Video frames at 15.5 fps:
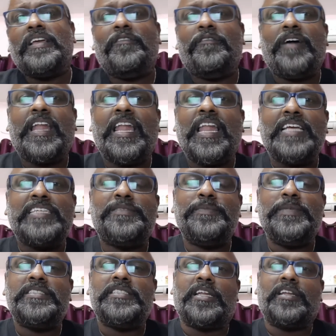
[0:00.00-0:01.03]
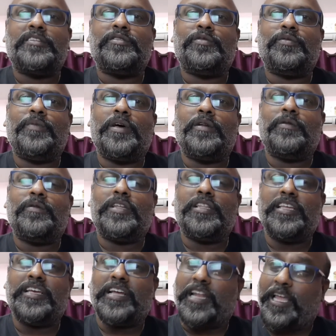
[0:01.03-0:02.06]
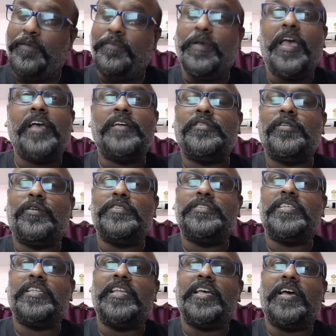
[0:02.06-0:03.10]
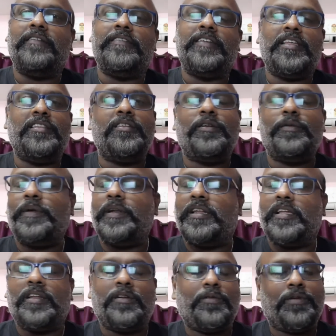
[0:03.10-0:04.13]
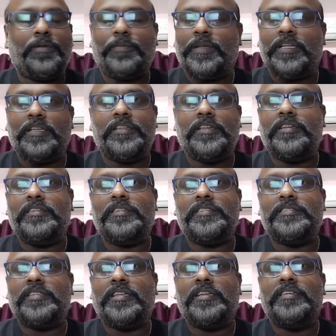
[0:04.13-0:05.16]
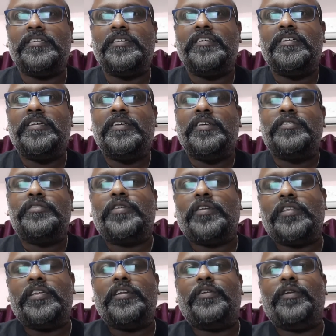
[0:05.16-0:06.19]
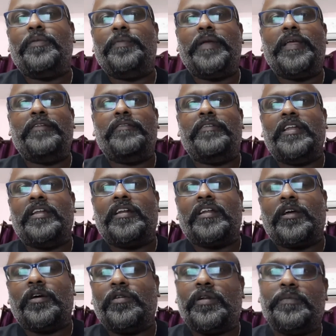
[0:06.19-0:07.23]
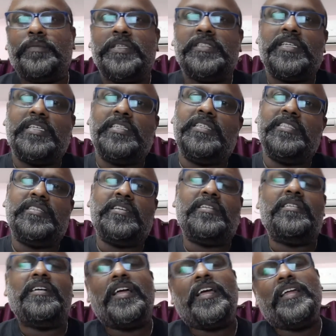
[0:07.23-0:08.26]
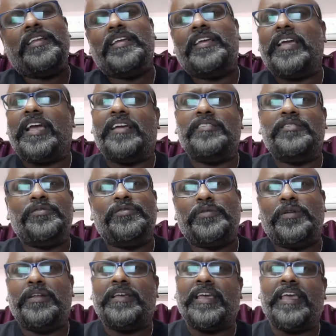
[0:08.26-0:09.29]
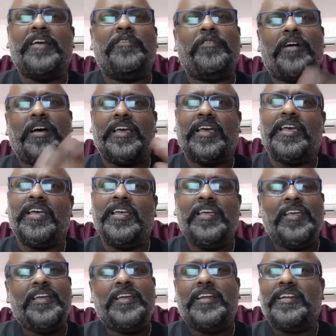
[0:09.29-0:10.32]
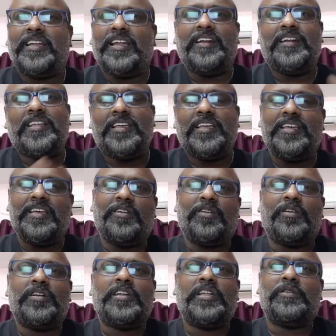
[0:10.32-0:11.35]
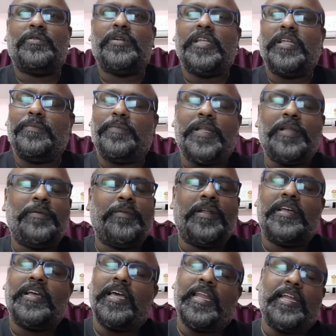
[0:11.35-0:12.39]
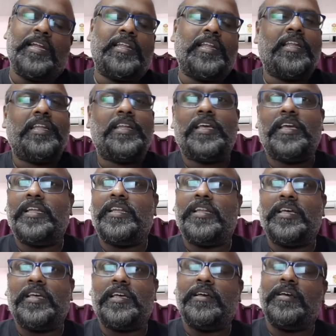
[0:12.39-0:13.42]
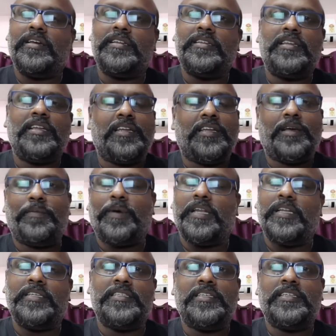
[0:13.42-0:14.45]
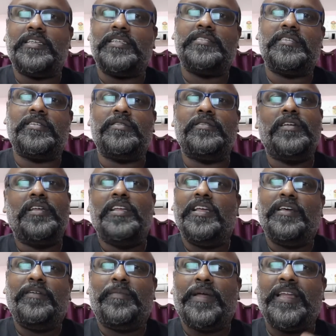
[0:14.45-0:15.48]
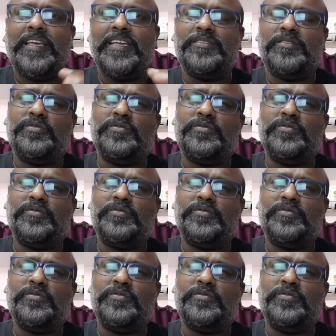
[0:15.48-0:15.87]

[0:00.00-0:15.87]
వరలక్ష్మి శరత్ కుమార్ ఉంటుంది క్లైమాక్స్లో వస్తుంది ఆమెను ఎందుకు పెట్టారో కూడా మనకు తెలియదు అసలు సో దీంట్లో మెయిన్ విలన్ రావు రమేష్ గారు చేశాడు ఆయనకి యాజ్ యూజువల్ కేక్ వాకే ఇట్లాంటి రొట్ట రొటీన్ పనిమల్ క్యారెక్టర్లని ఆయన నీట్గా బాగానే చేసేస్తాడు మనకి